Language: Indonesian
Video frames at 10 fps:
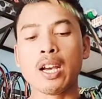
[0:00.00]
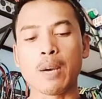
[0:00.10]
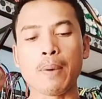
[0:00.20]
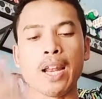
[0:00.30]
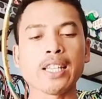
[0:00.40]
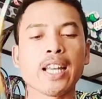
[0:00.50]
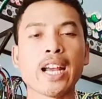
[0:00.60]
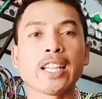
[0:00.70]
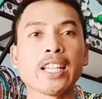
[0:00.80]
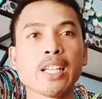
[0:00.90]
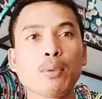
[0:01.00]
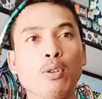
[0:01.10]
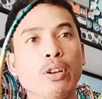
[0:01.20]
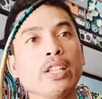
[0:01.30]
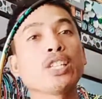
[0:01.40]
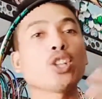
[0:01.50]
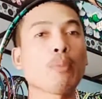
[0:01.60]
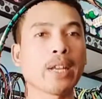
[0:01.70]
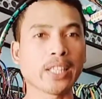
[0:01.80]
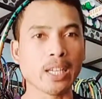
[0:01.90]
kepalanya raket ini bro
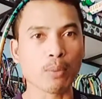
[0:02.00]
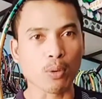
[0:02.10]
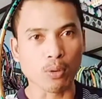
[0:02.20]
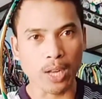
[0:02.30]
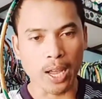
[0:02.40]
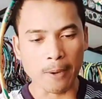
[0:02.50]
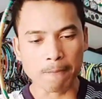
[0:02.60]
isometrik bro nah